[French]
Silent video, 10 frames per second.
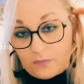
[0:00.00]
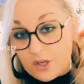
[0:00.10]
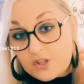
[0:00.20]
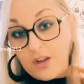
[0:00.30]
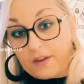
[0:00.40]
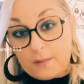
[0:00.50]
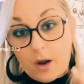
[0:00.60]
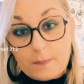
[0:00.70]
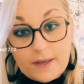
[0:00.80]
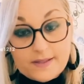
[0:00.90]
Je tiens vraiment
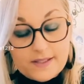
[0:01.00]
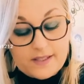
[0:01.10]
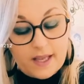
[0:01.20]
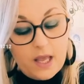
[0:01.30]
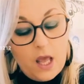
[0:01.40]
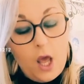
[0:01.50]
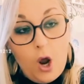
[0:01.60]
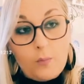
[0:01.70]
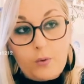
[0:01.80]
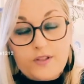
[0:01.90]
à le préciser,
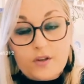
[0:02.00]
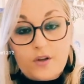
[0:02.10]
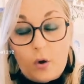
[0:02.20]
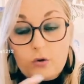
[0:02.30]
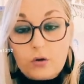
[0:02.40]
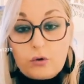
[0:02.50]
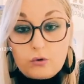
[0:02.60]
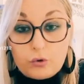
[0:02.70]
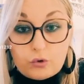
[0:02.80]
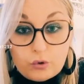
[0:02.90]
puisqu'on entend
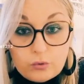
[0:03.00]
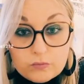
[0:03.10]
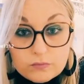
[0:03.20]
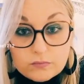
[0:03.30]
de tout